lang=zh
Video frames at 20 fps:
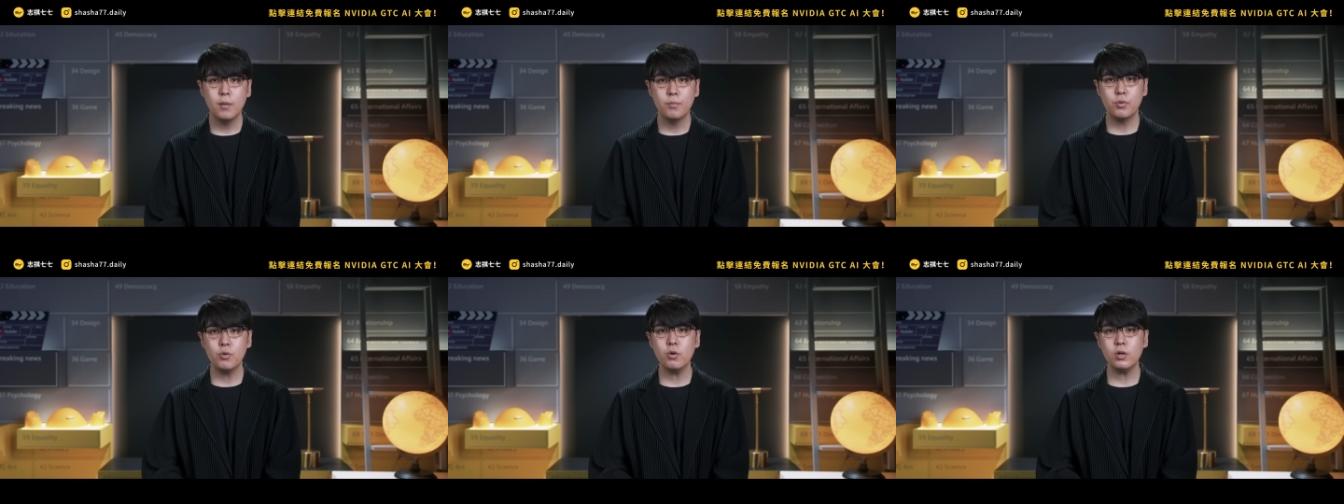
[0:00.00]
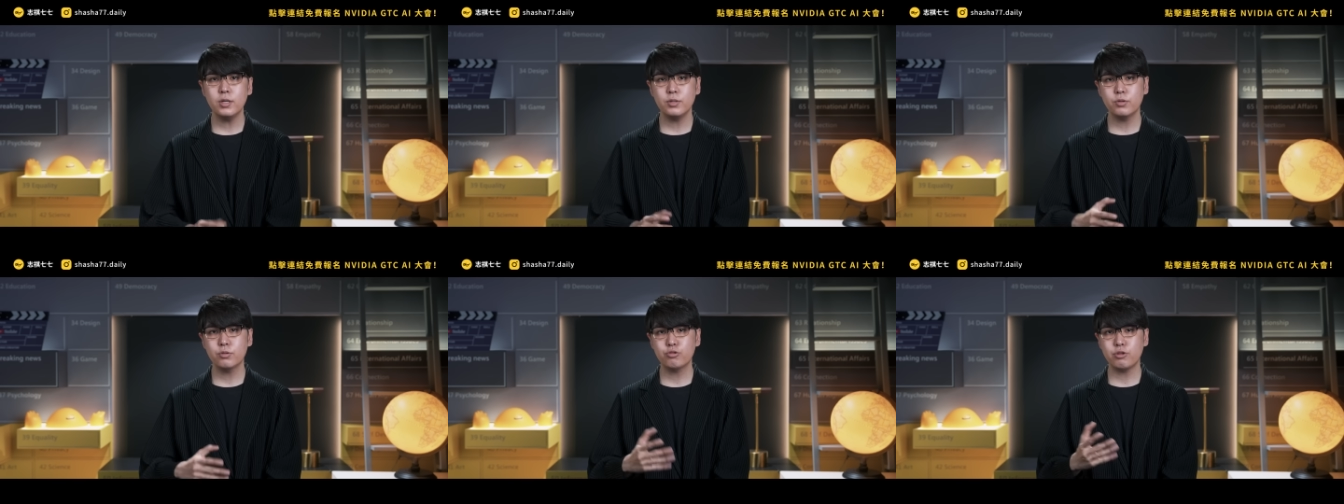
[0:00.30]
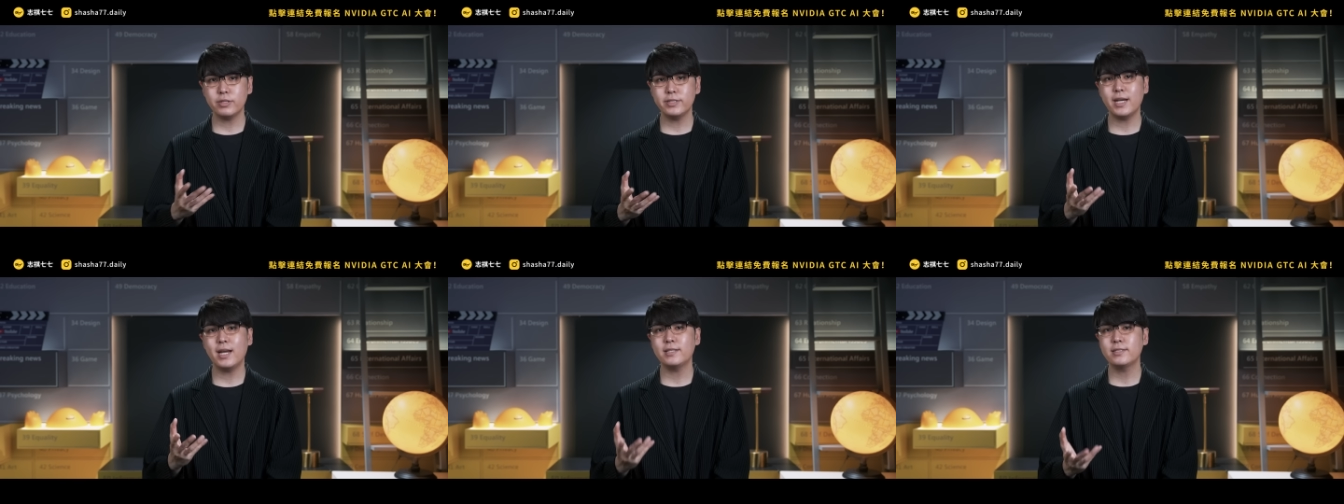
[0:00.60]
不过，很多
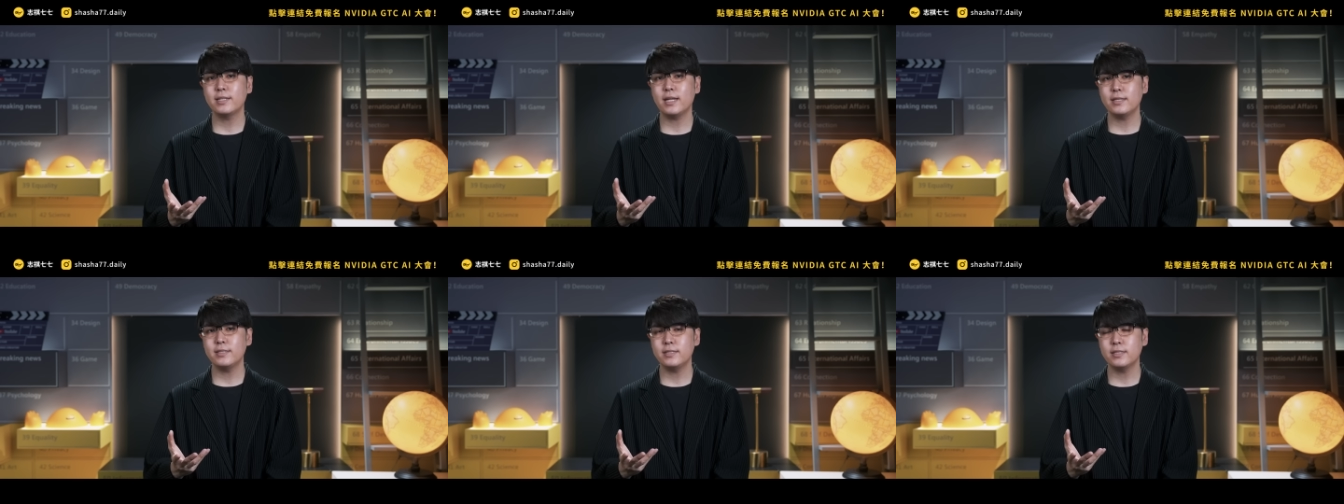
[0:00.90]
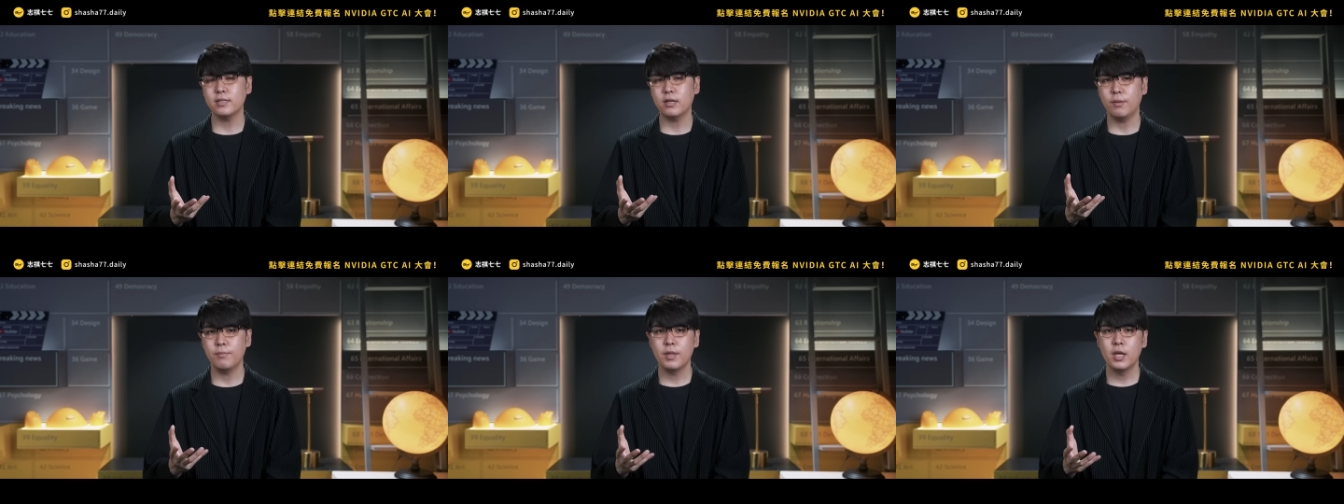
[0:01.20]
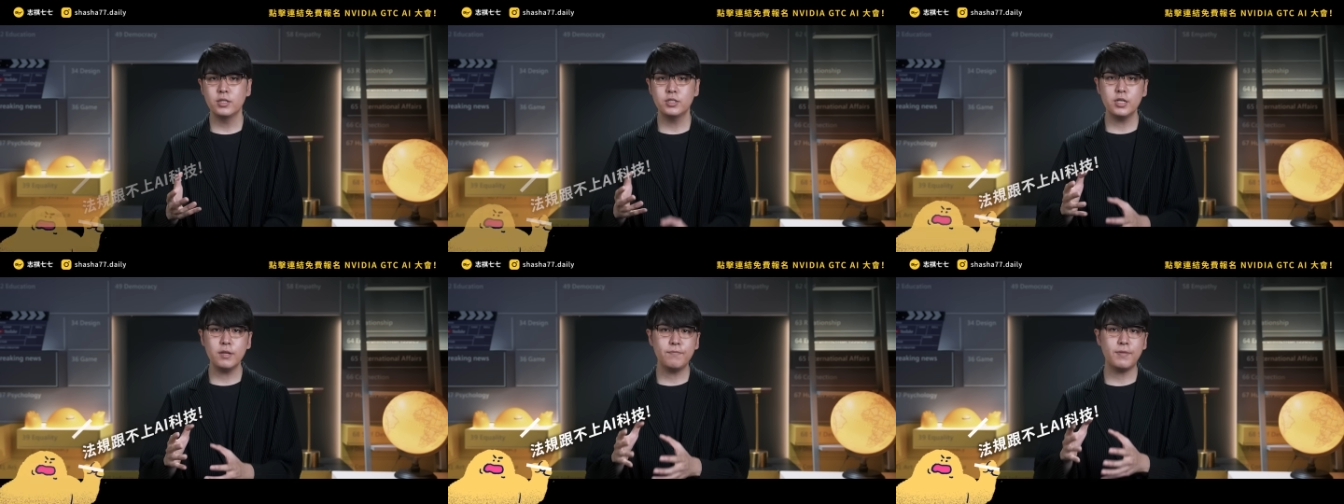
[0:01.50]
专家还是担心哦，
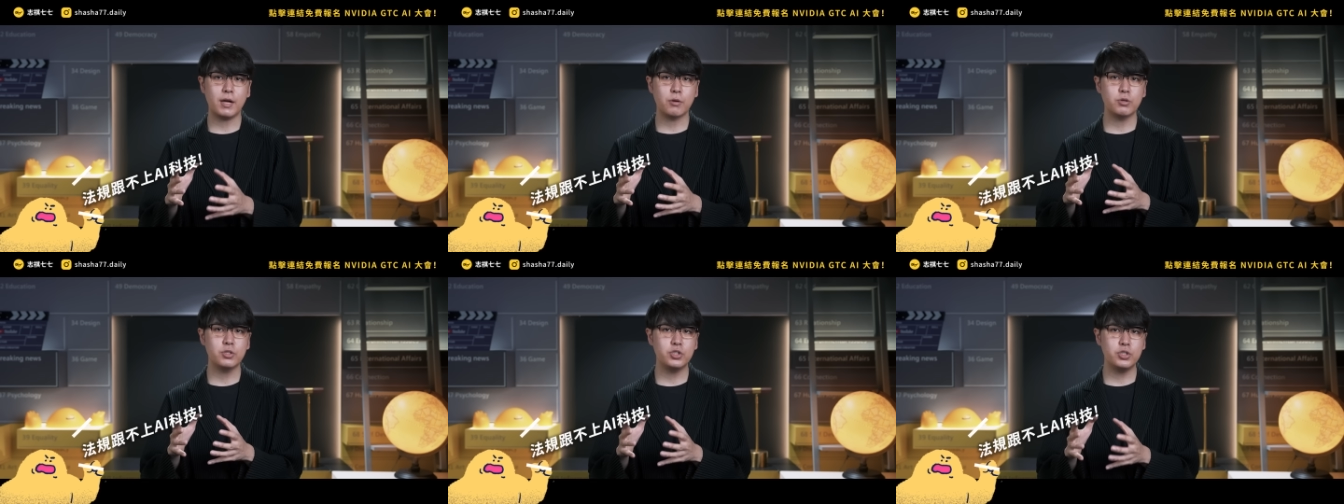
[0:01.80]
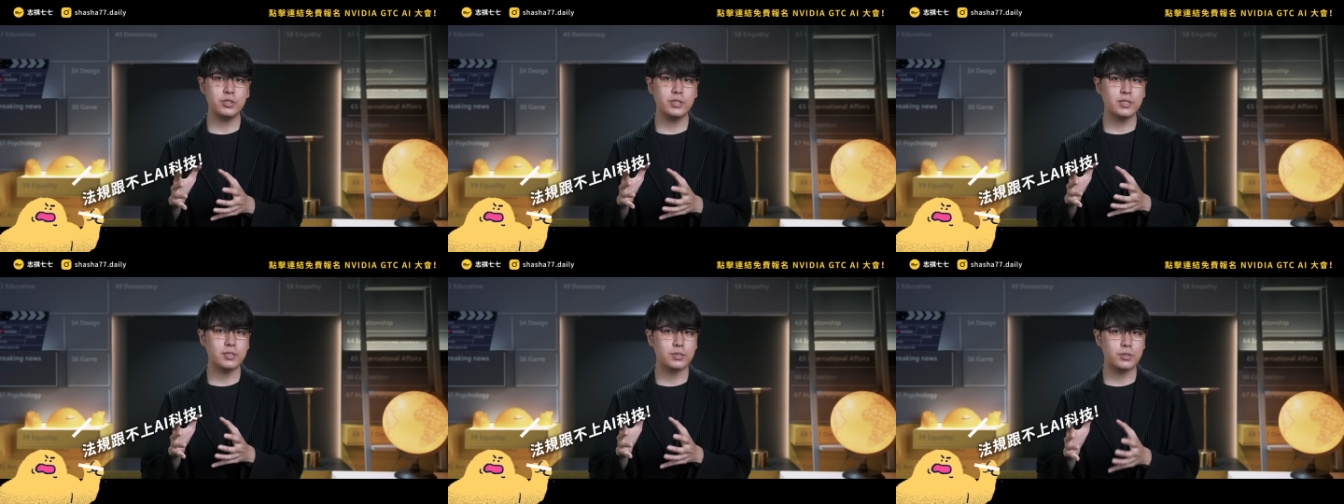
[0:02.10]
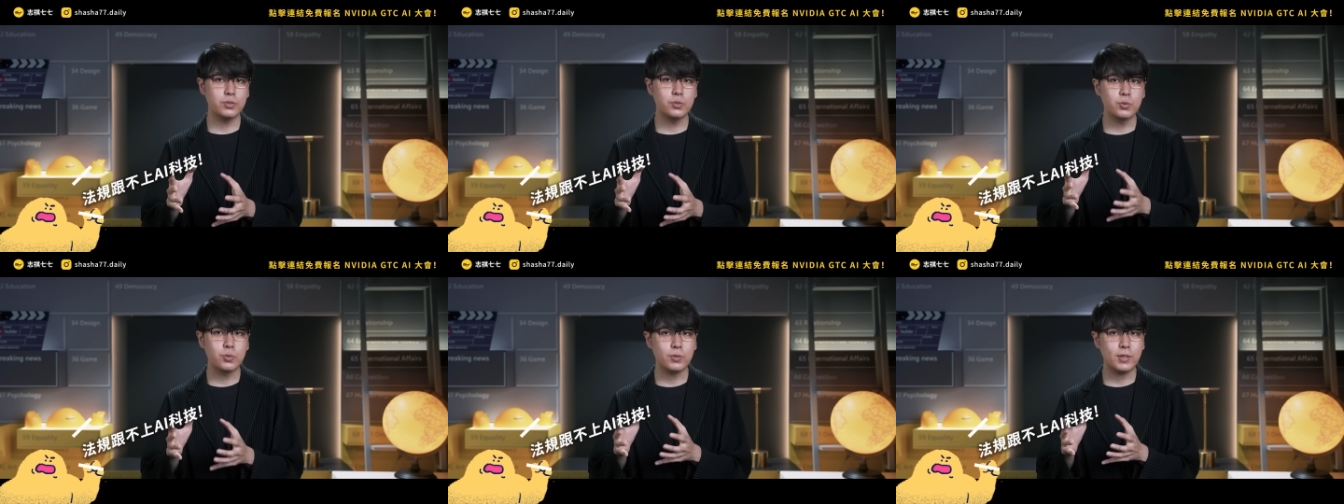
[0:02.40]
这些法规制定的
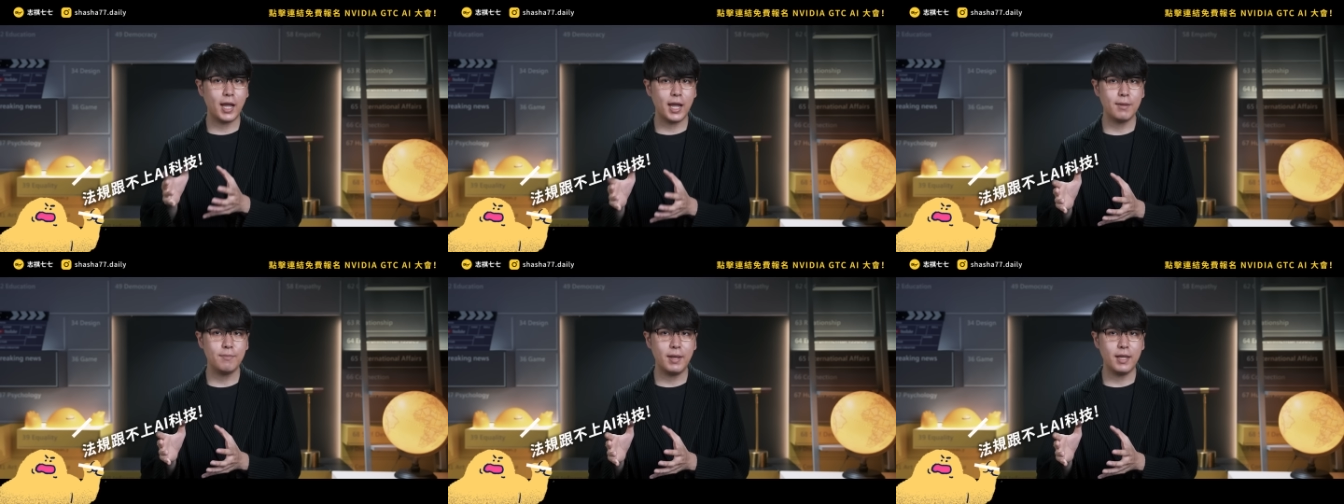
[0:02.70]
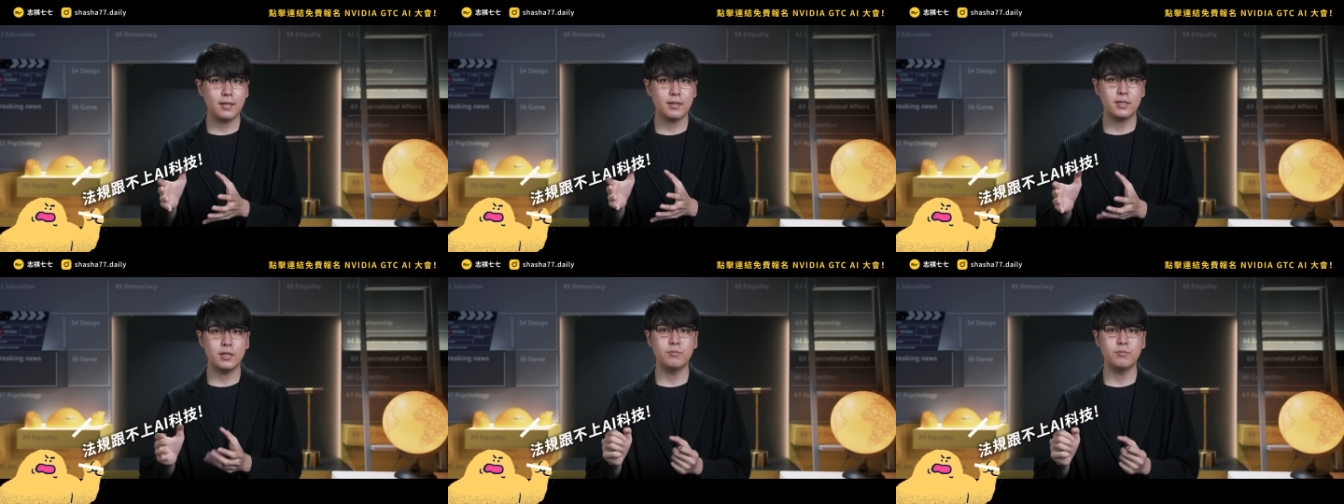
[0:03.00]
速度太慢，